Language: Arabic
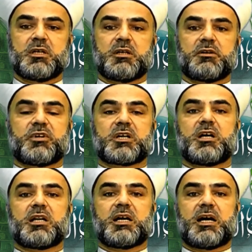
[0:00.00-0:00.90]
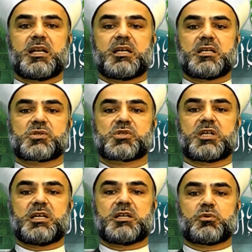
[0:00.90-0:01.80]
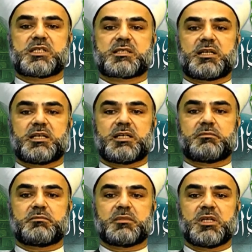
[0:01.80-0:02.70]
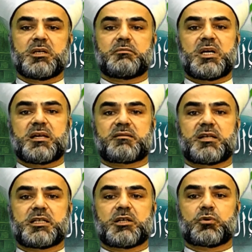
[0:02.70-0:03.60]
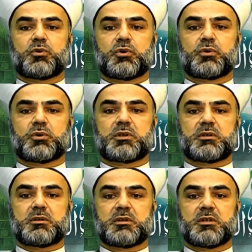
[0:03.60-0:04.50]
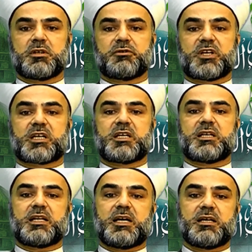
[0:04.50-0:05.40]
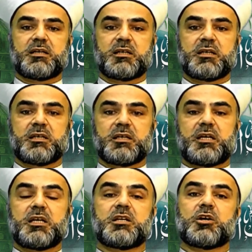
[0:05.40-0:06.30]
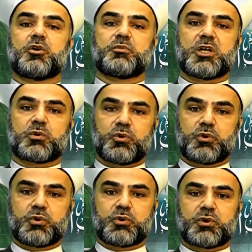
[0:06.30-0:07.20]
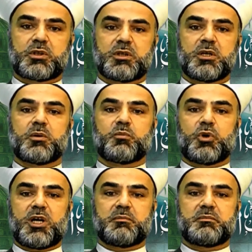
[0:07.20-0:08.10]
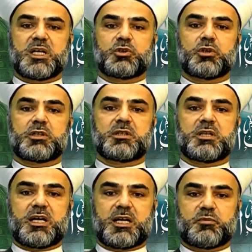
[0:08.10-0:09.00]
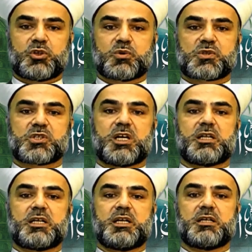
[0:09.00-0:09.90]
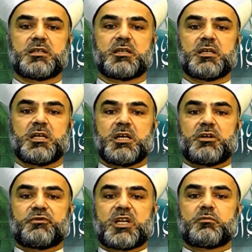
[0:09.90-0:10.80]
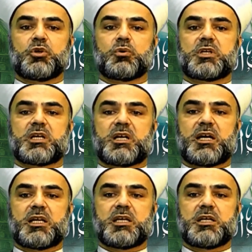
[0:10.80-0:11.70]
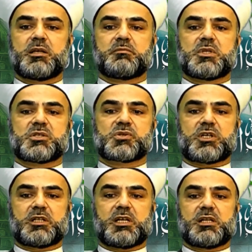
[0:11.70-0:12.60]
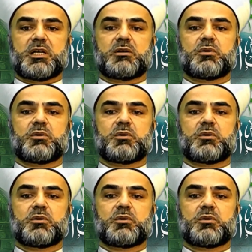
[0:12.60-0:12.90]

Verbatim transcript: فقال عليه الصلاة والسلام ماذا يقولون فقيل له إنهم يقولون محمد عبد صالح فلم ينكر عليهم صلى الله